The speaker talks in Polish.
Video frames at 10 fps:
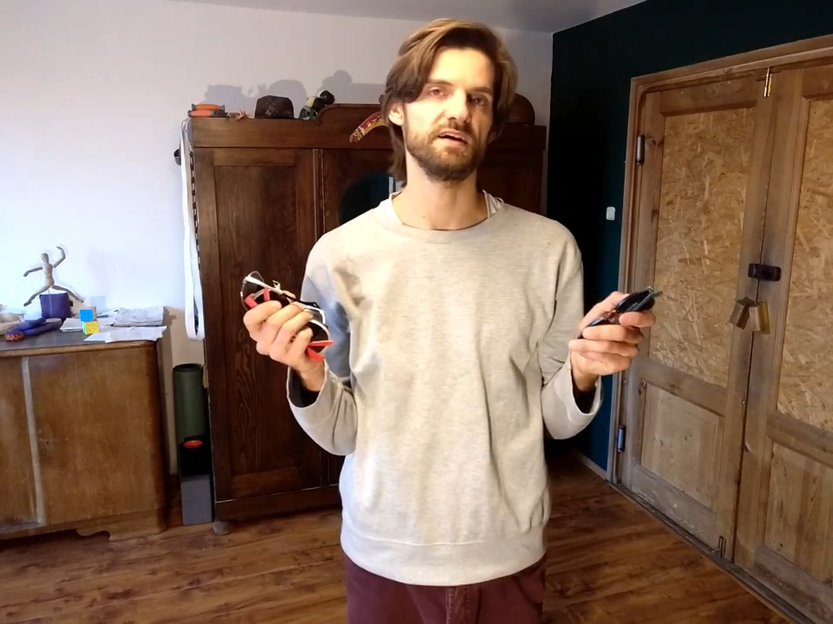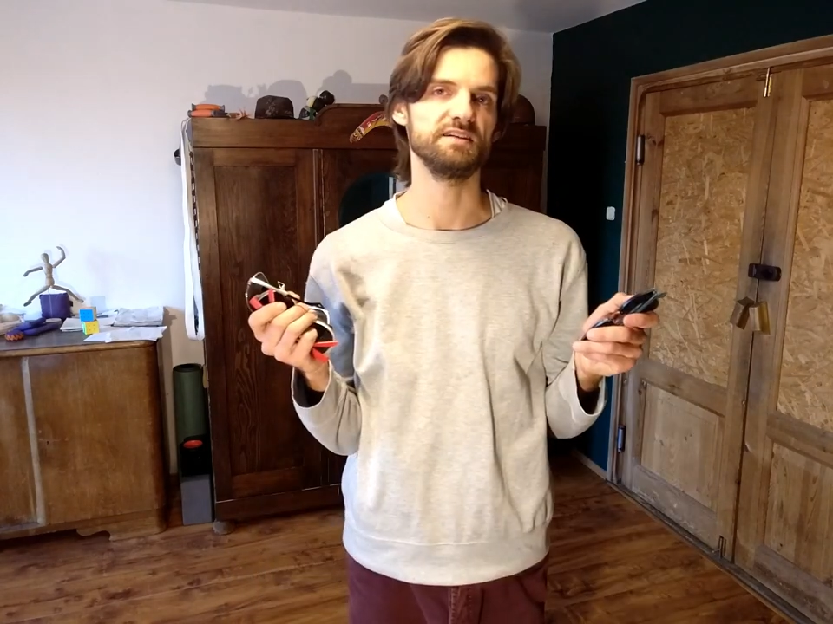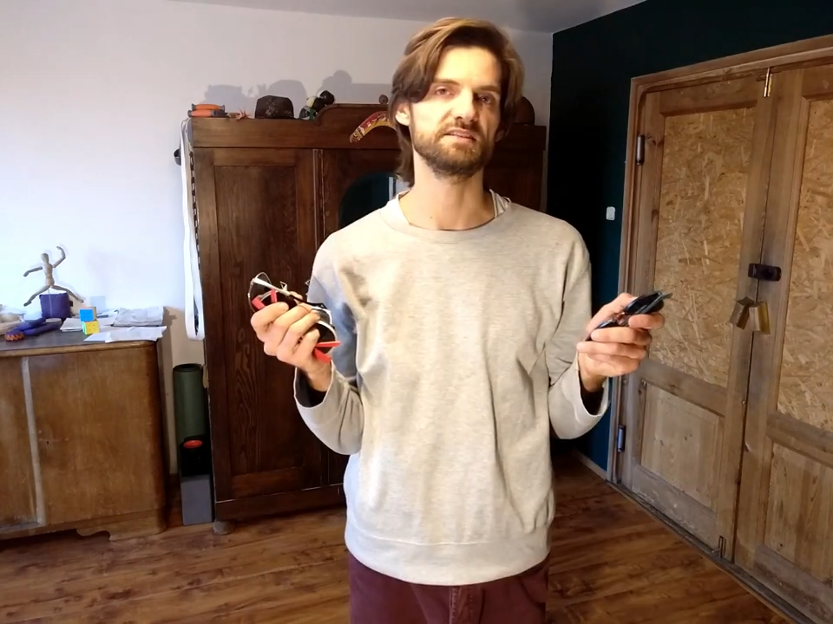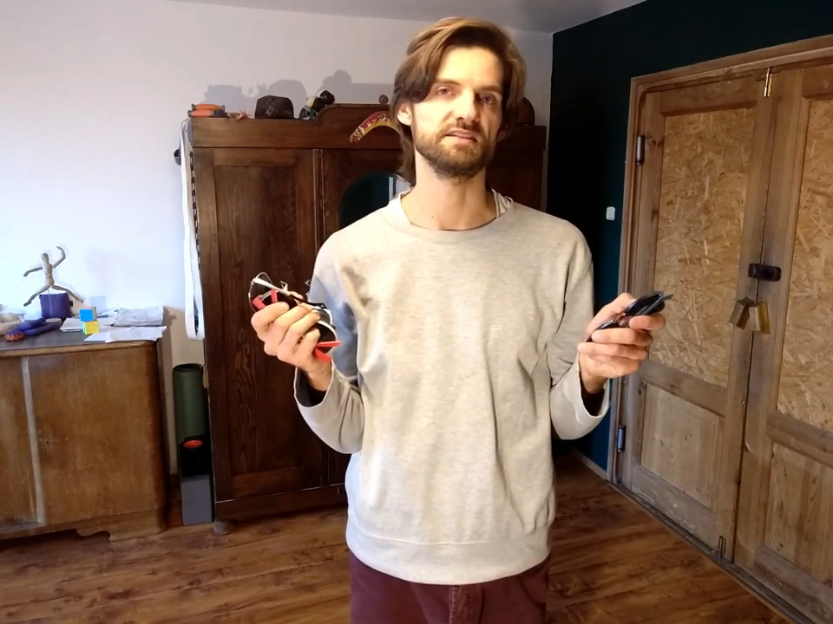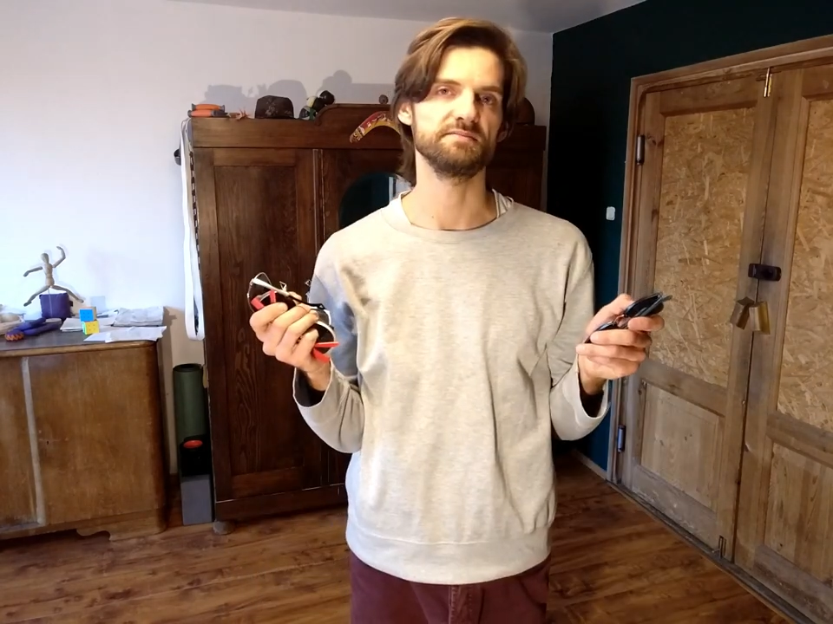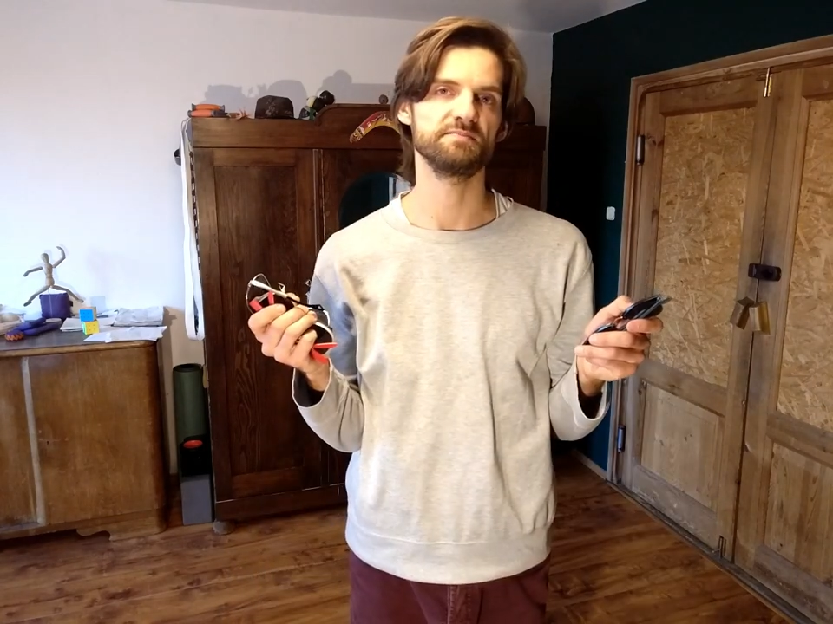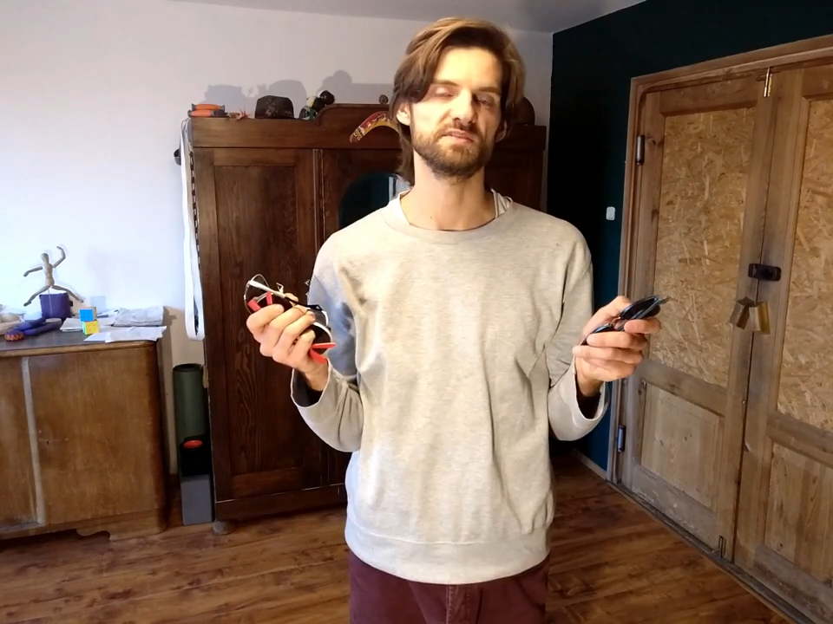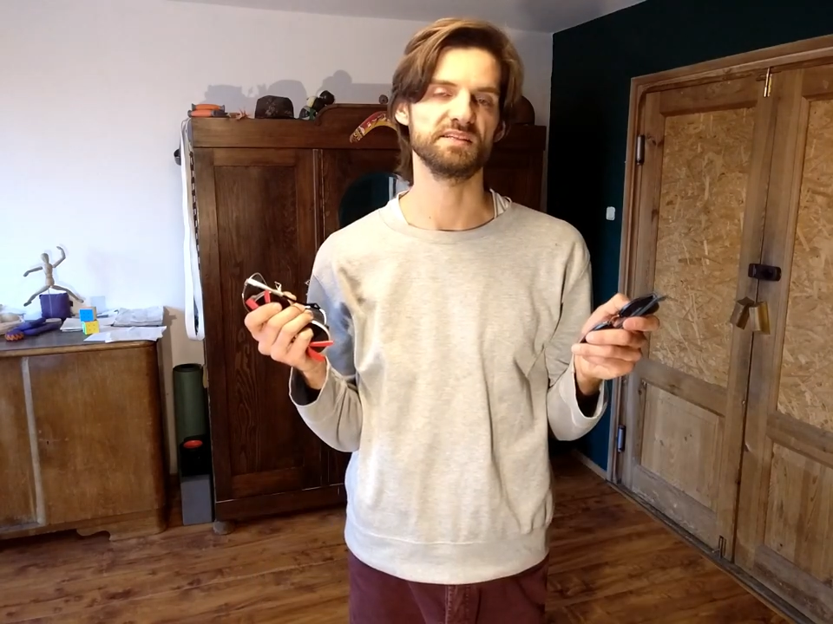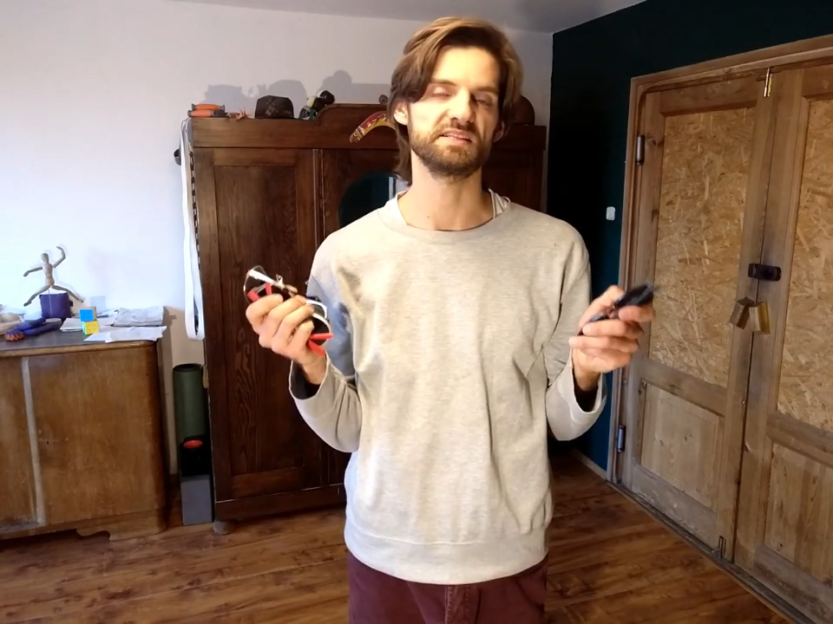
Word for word: Walczę ze